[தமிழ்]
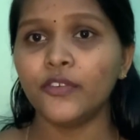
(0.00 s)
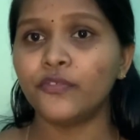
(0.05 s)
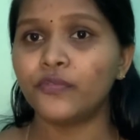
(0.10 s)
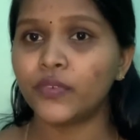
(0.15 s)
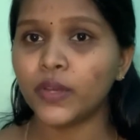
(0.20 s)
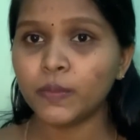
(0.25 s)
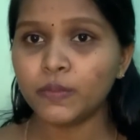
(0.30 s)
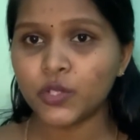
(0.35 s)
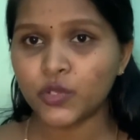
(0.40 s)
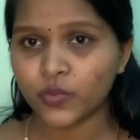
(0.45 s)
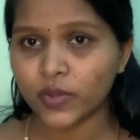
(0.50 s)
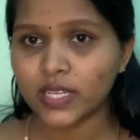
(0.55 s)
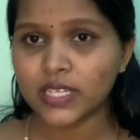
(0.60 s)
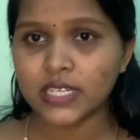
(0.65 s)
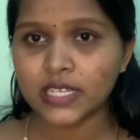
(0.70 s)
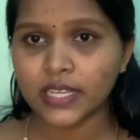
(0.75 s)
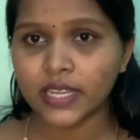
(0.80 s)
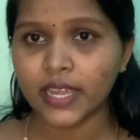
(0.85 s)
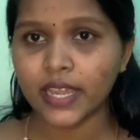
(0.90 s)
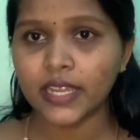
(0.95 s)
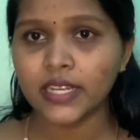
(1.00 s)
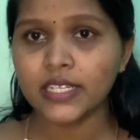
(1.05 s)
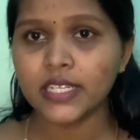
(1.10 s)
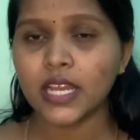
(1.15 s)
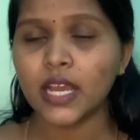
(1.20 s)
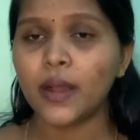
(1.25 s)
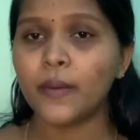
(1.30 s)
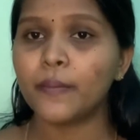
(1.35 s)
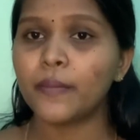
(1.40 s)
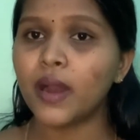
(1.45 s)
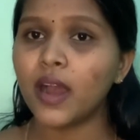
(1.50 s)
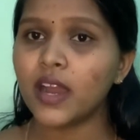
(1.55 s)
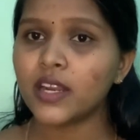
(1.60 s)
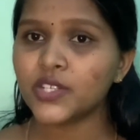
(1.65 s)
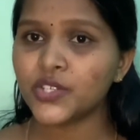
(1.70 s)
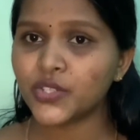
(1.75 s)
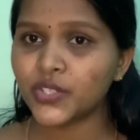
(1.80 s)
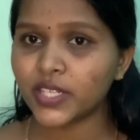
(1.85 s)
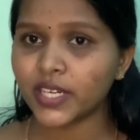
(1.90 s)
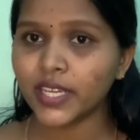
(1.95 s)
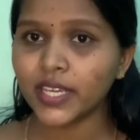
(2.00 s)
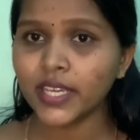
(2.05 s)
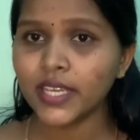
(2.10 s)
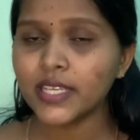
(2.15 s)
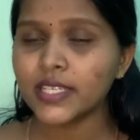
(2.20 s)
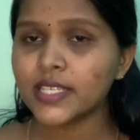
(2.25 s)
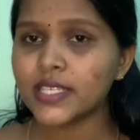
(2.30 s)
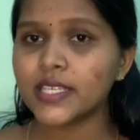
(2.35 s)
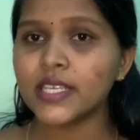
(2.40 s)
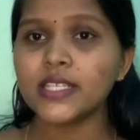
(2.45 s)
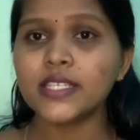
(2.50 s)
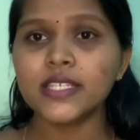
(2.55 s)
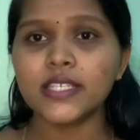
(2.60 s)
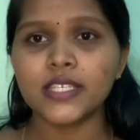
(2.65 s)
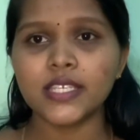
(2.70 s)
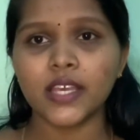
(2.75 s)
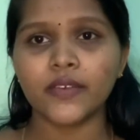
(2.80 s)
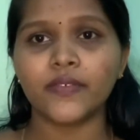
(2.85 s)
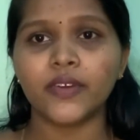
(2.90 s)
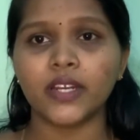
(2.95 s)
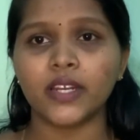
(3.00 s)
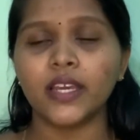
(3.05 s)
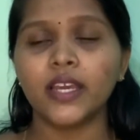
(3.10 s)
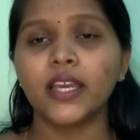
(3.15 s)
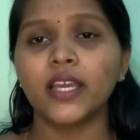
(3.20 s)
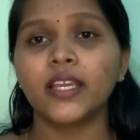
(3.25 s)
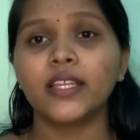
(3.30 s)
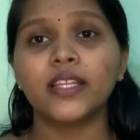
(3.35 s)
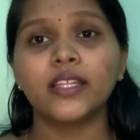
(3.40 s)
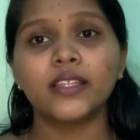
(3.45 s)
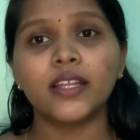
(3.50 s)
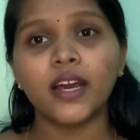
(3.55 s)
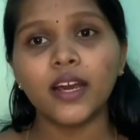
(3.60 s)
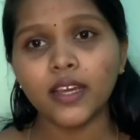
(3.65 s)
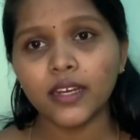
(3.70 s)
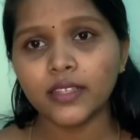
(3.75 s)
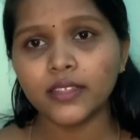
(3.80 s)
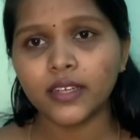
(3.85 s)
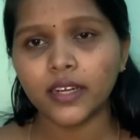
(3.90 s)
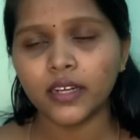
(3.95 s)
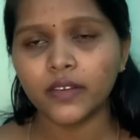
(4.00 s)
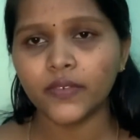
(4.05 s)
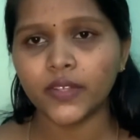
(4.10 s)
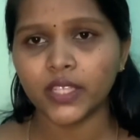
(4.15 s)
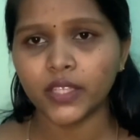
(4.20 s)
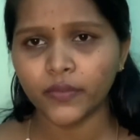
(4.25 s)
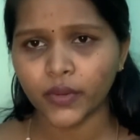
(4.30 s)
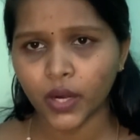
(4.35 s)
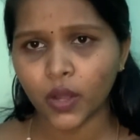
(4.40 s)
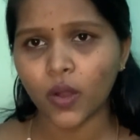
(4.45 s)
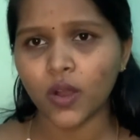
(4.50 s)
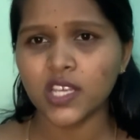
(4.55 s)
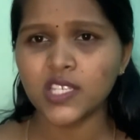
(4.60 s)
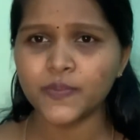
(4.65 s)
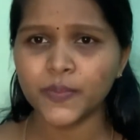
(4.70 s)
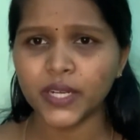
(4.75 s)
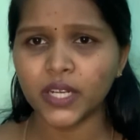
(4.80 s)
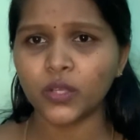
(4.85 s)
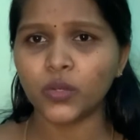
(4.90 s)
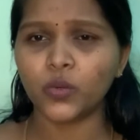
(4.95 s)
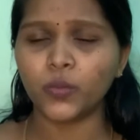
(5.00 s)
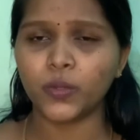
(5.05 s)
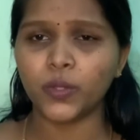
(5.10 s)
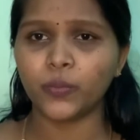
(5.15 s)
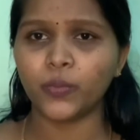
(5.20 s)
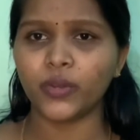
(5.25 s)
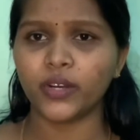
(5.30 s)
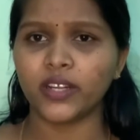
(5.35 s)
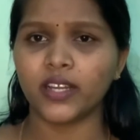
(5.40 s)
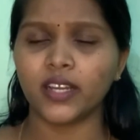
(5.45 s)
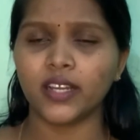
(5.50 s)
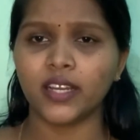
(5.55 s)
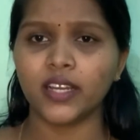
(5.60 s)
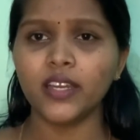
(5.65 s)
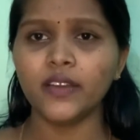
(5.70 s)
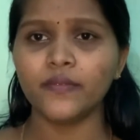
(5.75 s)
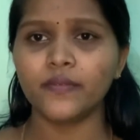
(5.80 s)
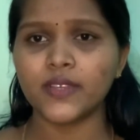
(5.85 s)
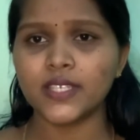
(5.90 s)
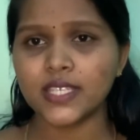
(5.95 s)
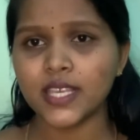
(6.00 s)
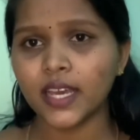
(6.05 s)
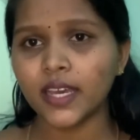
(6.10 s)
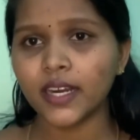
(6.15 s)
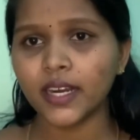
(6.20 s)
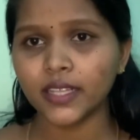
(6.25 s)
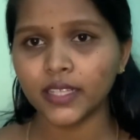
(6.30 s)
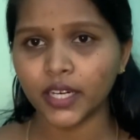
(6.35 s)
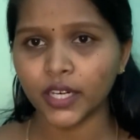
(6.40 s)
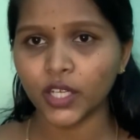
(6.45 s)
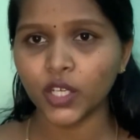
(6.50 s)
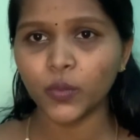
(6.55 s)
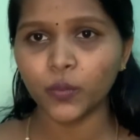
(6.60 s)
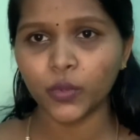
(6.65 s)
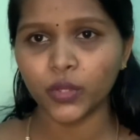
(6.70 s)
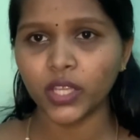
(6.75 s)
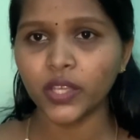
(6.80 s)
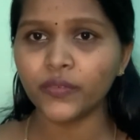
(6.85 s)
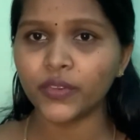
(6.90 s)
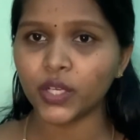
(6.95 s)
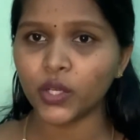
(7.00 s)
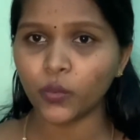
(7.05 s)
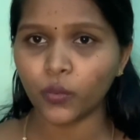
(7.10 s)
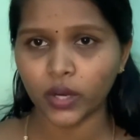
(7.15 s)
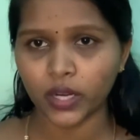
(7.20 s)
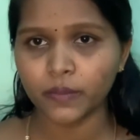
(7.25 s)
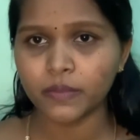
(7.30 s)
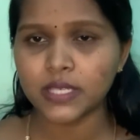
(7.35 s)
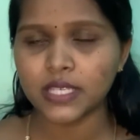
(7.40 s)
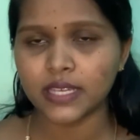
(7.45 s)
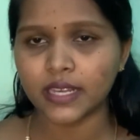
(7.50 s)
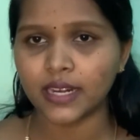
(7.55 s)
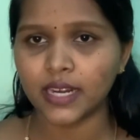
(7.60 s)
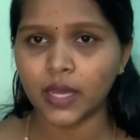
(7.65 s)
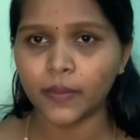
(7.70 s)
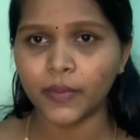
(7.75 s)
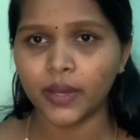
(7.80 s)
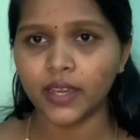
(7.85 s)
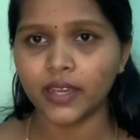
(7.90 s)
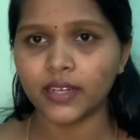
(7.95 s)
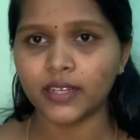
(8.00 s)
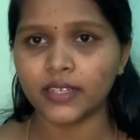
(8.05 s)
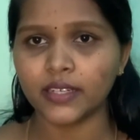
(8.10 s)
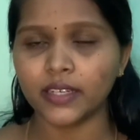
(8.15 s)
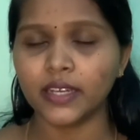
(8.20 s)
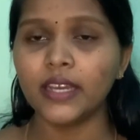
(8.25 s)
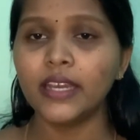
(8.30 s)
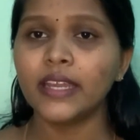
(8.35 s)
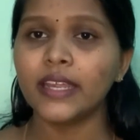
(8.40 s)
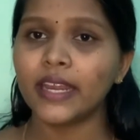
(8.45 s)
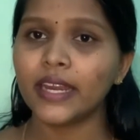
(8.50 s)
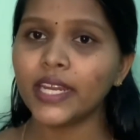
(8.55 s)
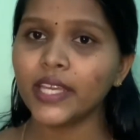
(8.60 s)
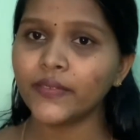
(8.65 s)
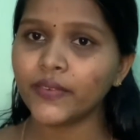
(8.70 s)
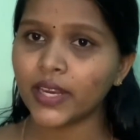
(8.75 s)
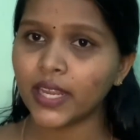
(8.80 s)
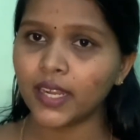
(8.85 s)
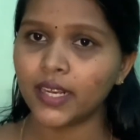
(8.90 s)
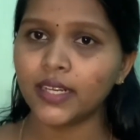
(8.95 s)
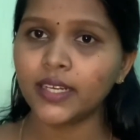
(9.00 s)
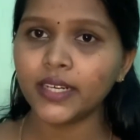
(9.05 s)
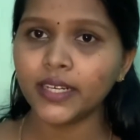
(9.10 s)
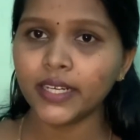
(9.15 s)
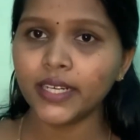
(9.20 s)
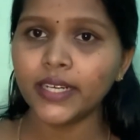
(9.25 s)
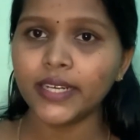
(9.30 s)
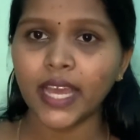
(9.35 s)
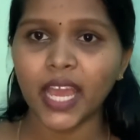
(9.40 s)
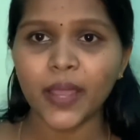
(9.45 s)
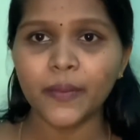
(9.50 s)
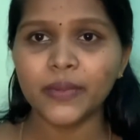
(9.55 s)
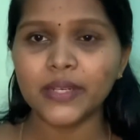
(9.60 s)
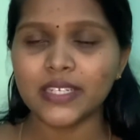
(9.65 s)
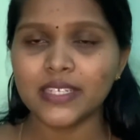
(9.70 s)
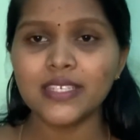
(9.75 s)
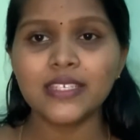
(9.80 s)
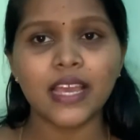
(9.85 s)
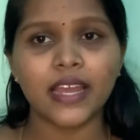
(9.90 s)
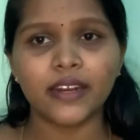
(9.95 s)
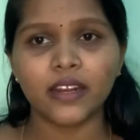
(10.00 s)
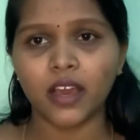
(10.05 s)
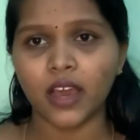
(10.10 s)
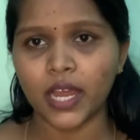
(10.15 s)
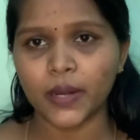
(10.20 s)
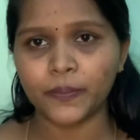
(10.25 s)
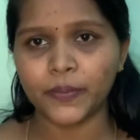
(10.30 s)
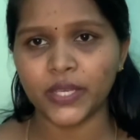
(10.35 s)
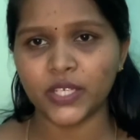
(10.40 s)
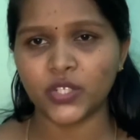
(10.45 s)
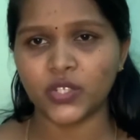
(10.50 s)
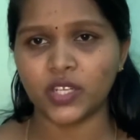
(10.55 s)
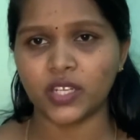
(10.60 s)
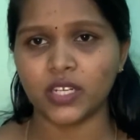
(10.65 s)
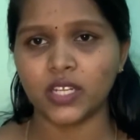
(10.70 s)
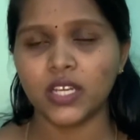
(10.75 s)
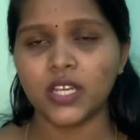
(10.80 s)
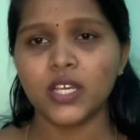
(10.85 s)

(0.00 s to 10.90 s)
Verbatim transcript: ஃபிஃப்த் டுவெண்ட்டி எயிட் மார்ச் த்ரீ சிக்ஸ் செவன் இந்த நாலு நாள் வந்து இவரை ஹாஸ்பிட்டலுக்கு கூப்பிட்டு போயிருக்காங்க விசாரணை நடக்கும்போதே இவருக்கு உடம்பு சரியில்லாமல் இருக்குது ஏன்னா இவர் ஆல்ரெடி டயபெட்டிஸ் அண்ட் ஹார்ட் பேஷண்ட்